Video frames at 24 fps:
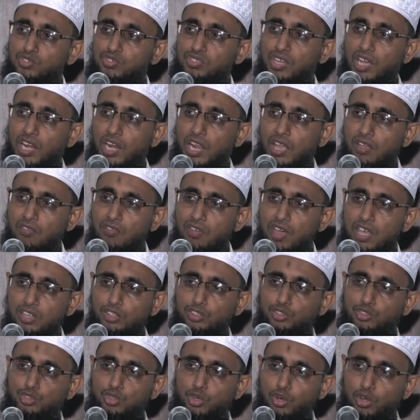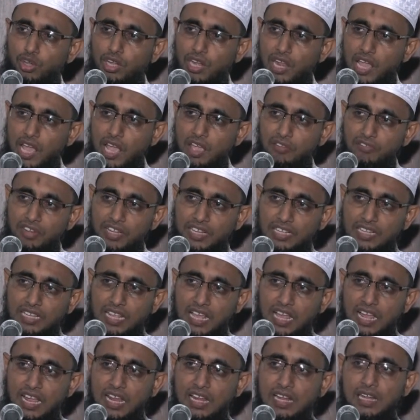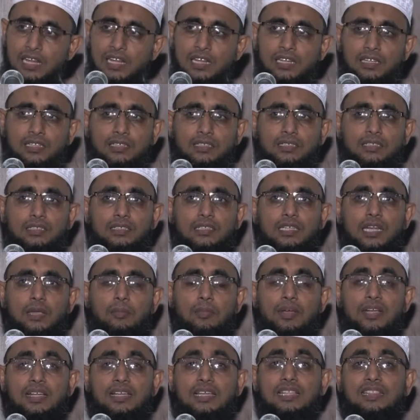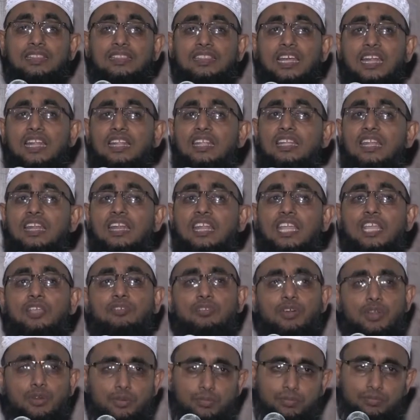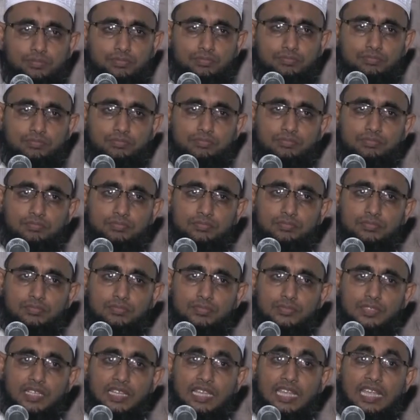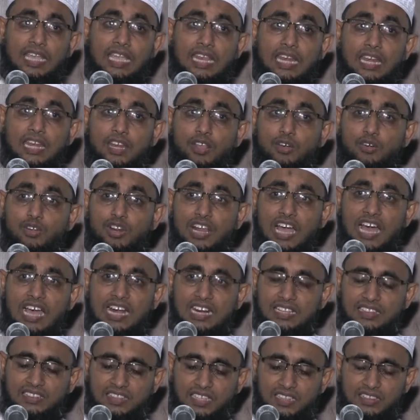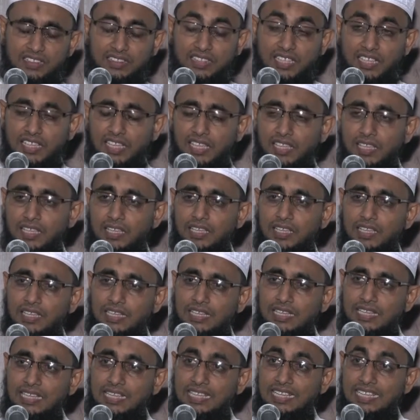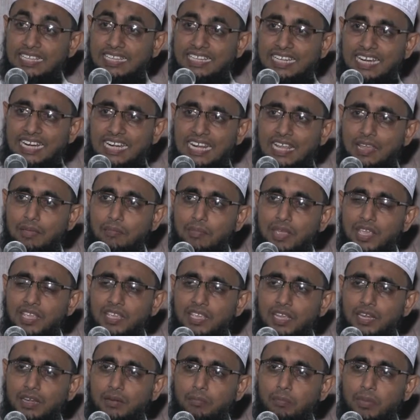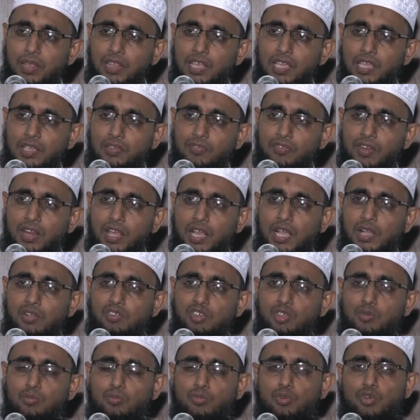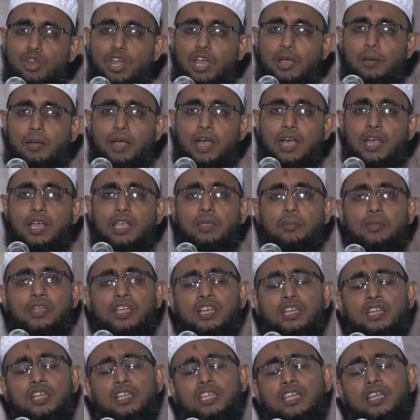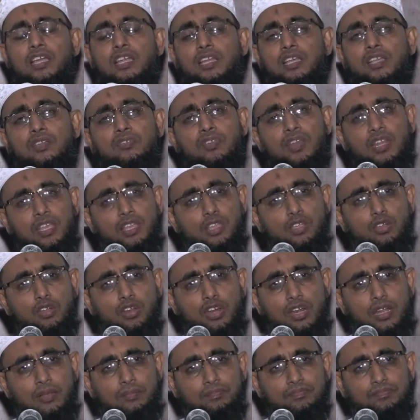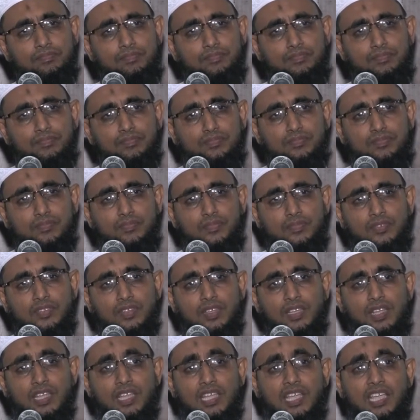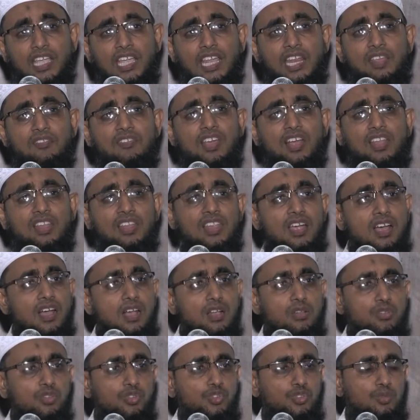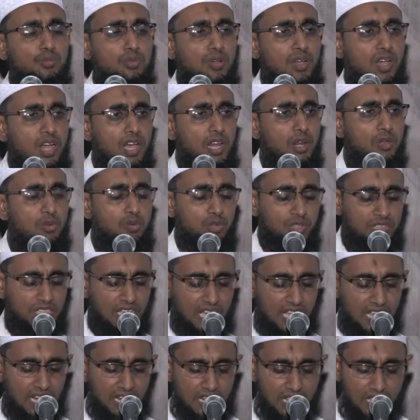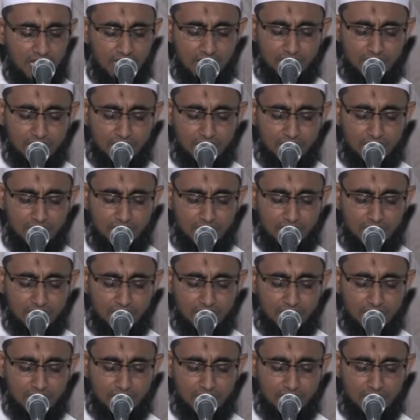சலவா சொல்லாவிட்டால் நமக்கு தண்டனை வரும் என்ற ஒரு அர்த்தத்தை கடமை என்பதை விளங்குவதன் மூலமாக எங்களுக்கு எங்களுக்கு விளங்கிக் கொள்ளலாம் எனவே அல்லாஹ் சுபுஹானு தால